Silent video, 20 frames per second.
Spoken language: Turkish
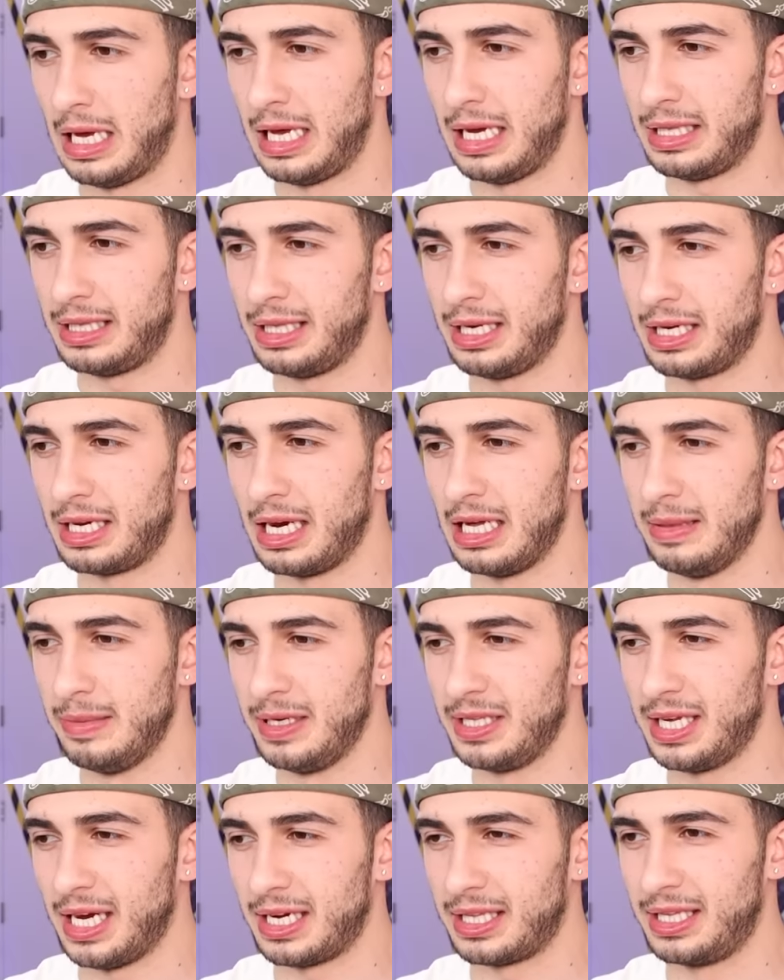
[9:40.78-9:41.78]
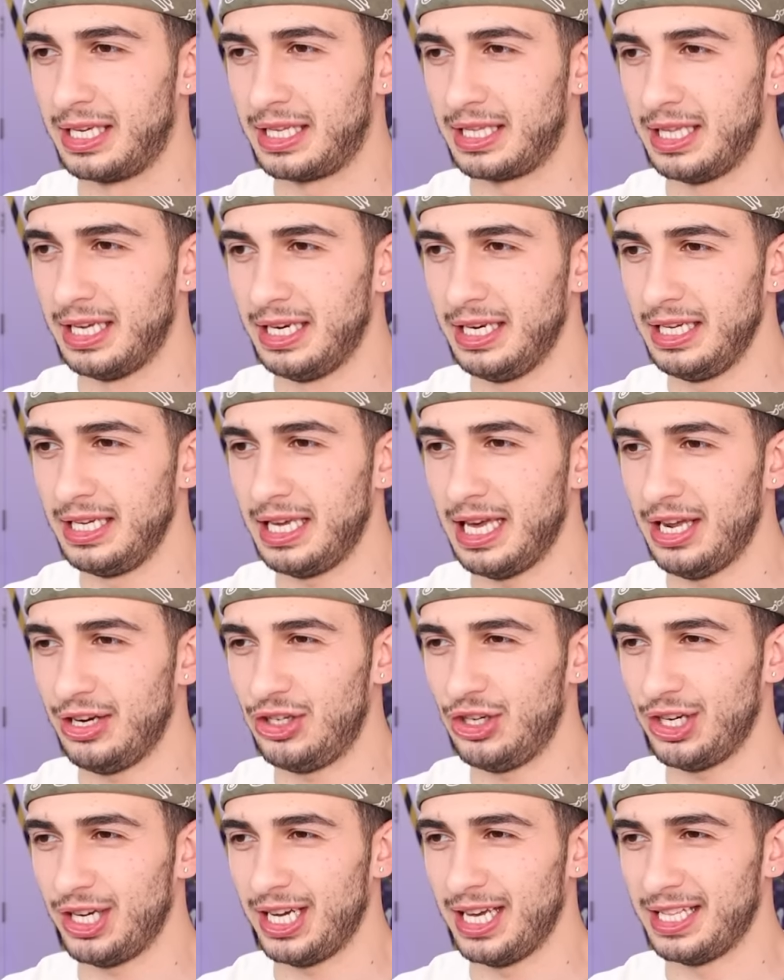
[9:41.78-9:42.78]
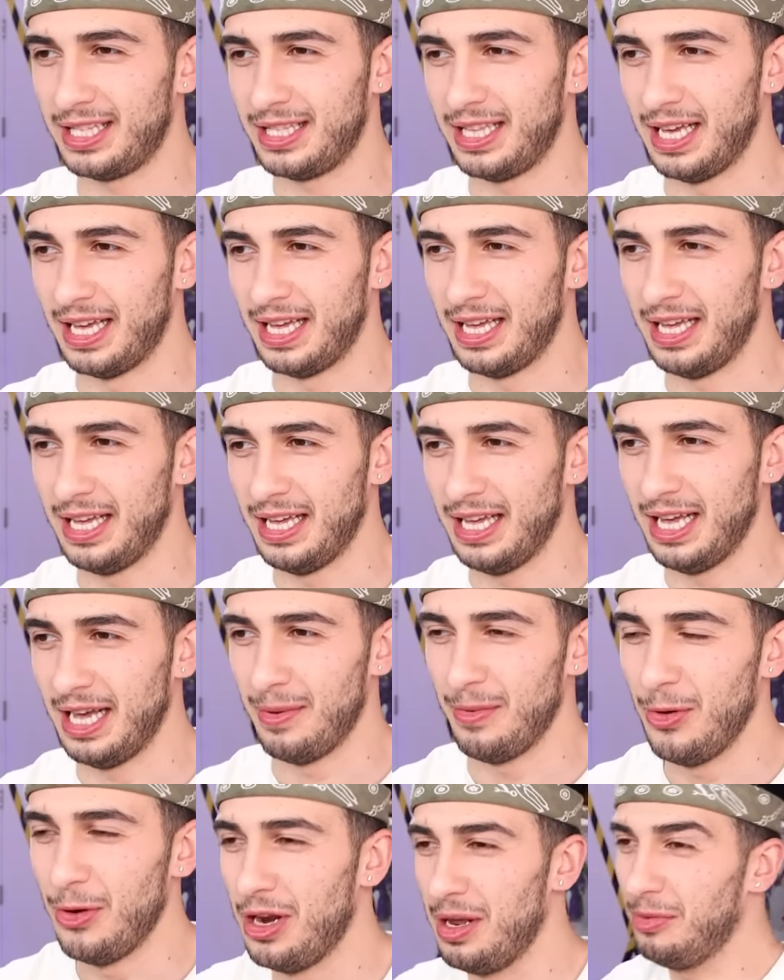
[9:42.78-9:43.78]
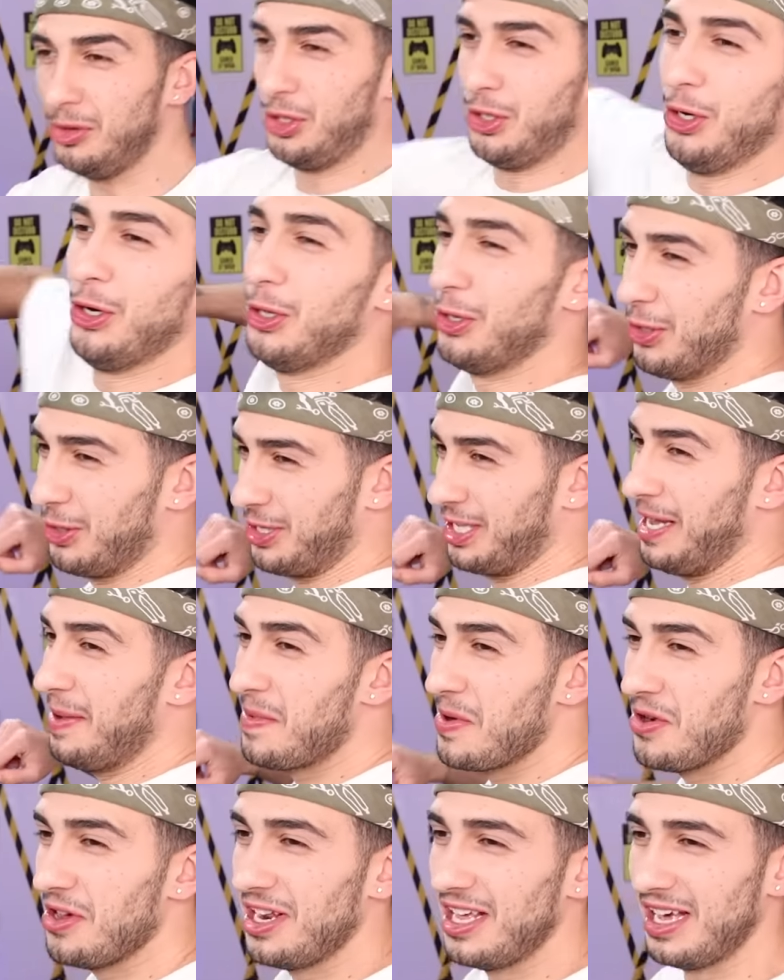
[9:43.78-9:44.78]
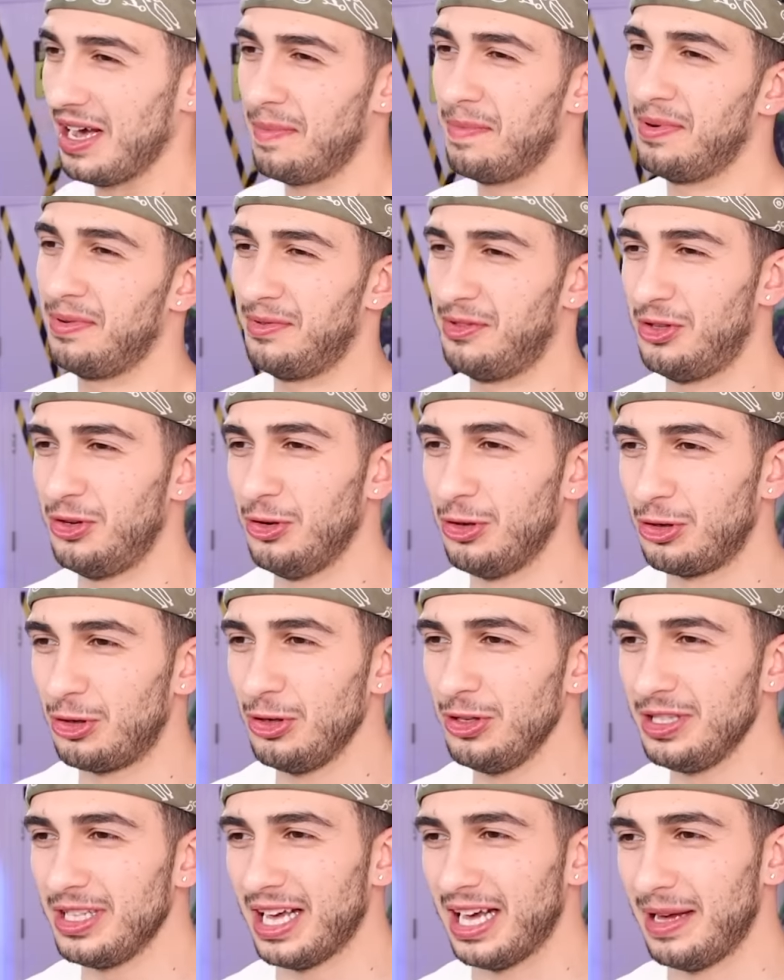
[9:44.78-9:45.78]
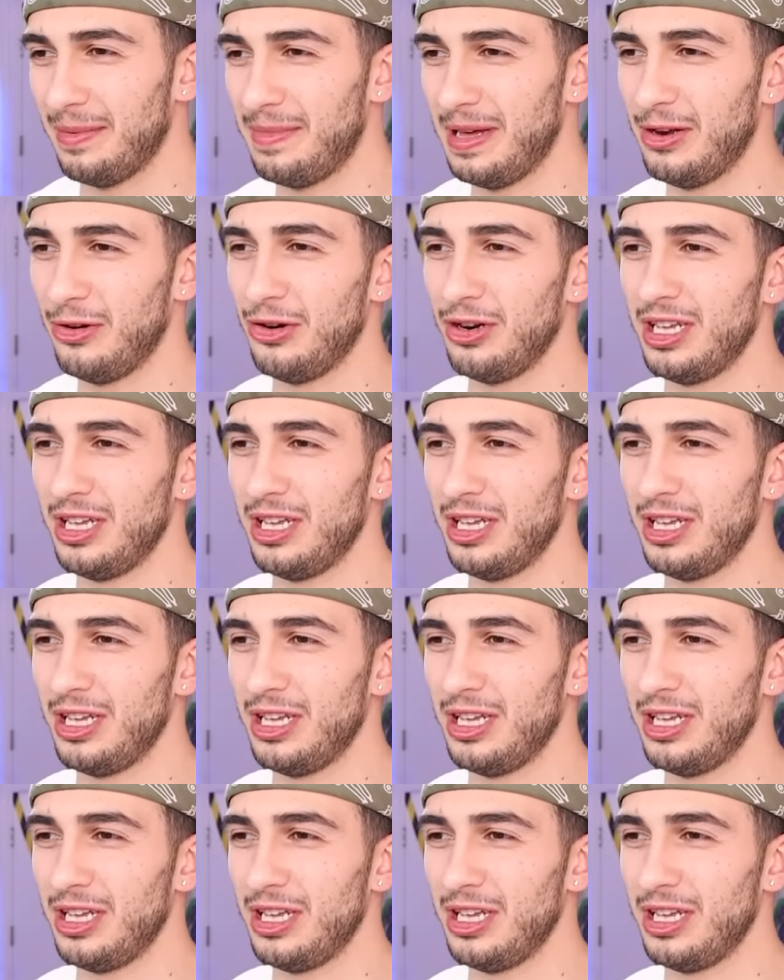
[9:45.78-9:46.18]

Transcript: Hayatta kalma taktikleri gerçek hayatta. Ha böyle bir şey olursa böyle yap diyorsun da ben